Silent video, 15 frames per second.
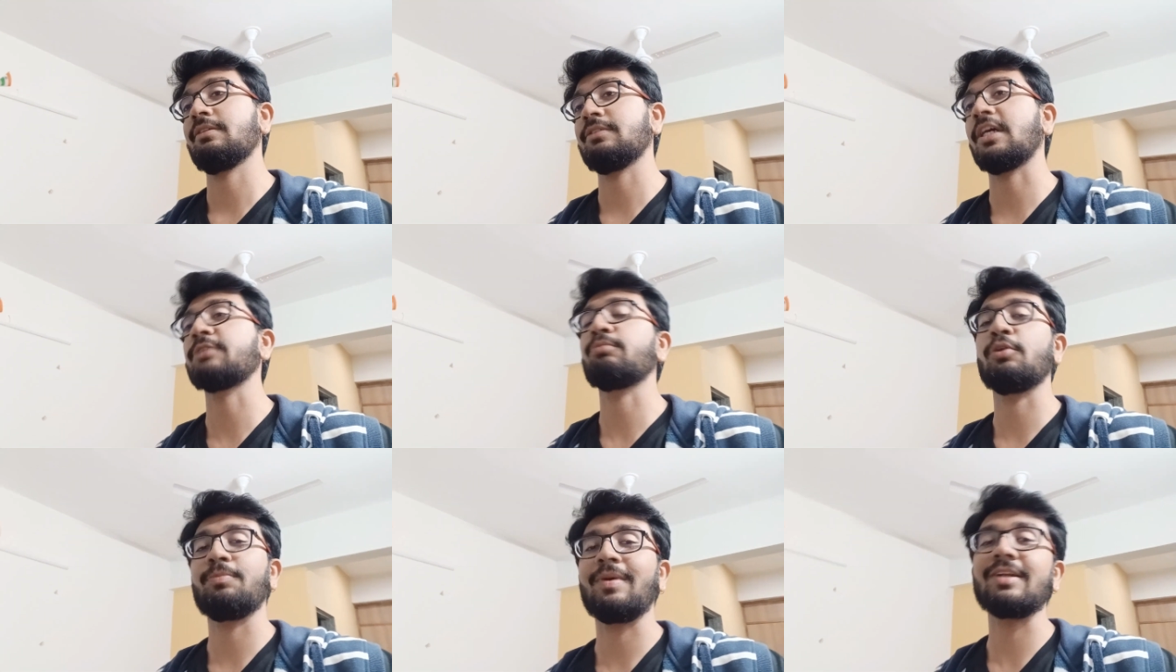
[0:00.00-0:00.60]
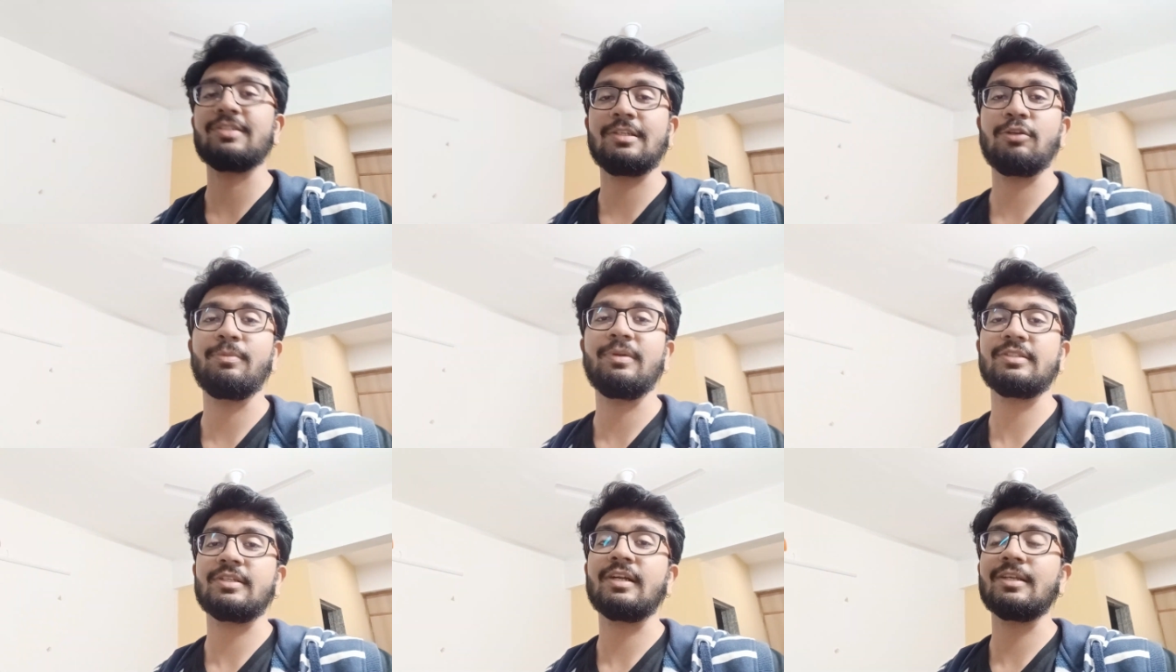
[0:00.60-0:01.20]
सात पॉइंट पाँच
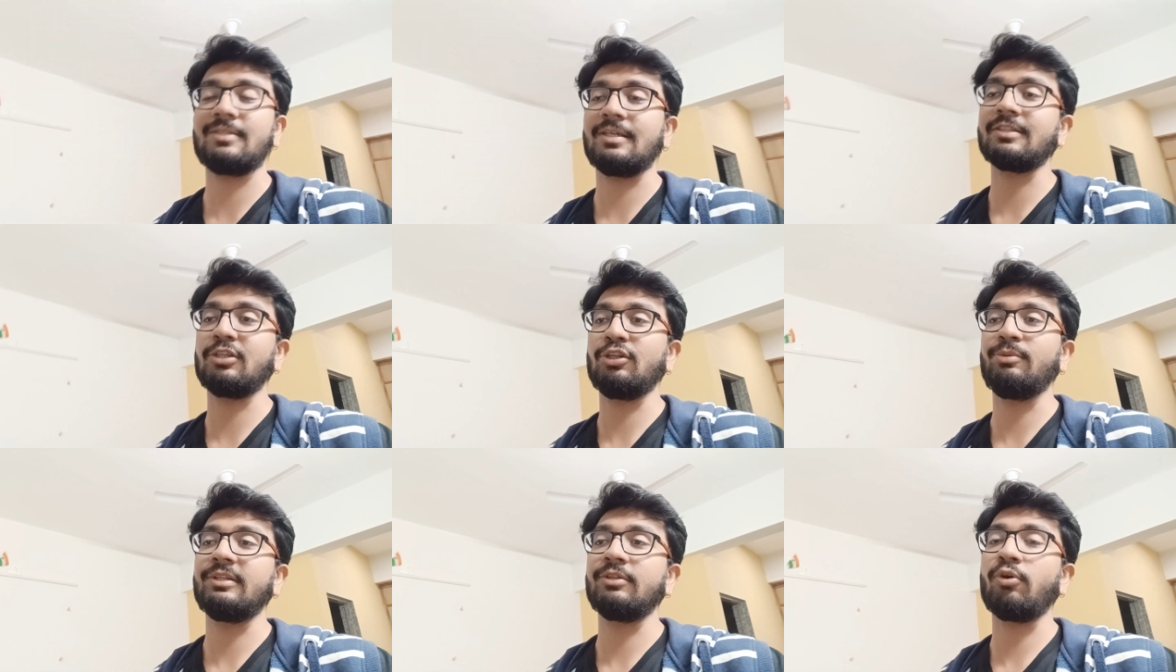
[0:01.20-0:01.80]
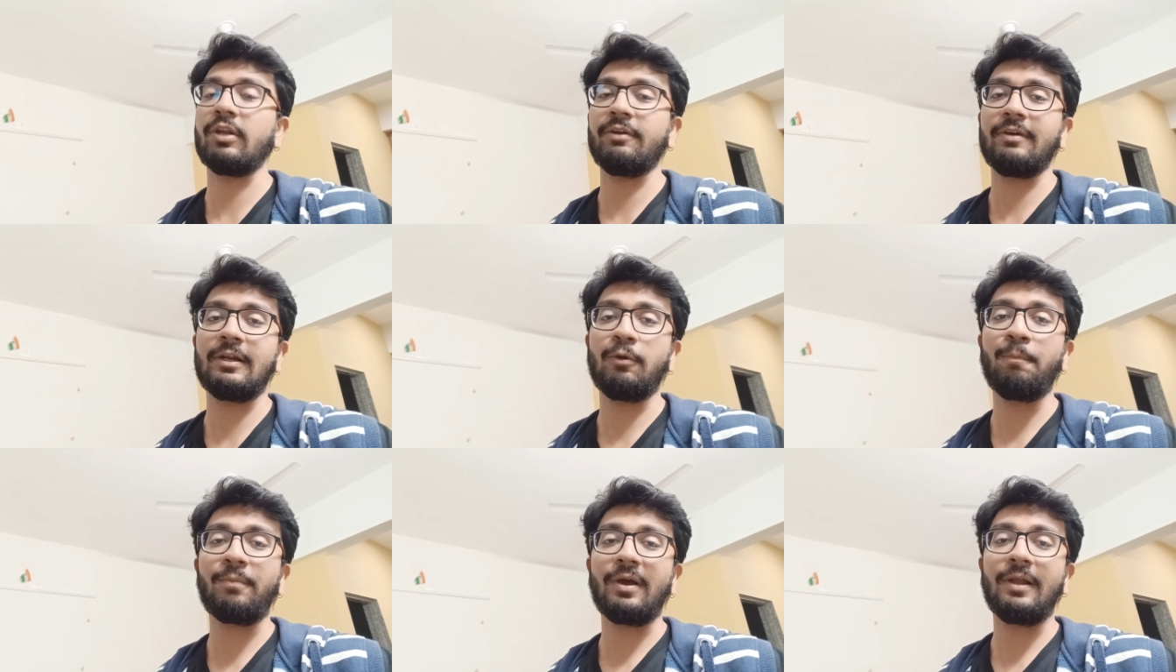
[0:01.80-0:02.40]
किलोमीटर साढ़े सात किलोमीटर दौड़ने वाला
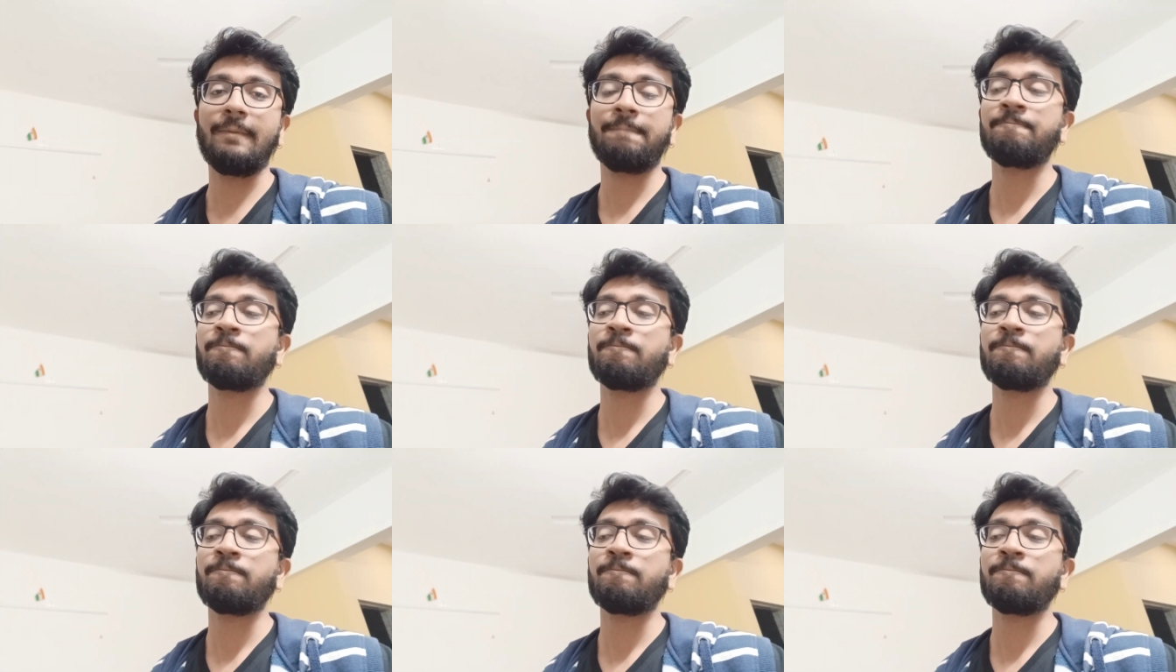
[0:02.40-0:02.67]
हूँ कल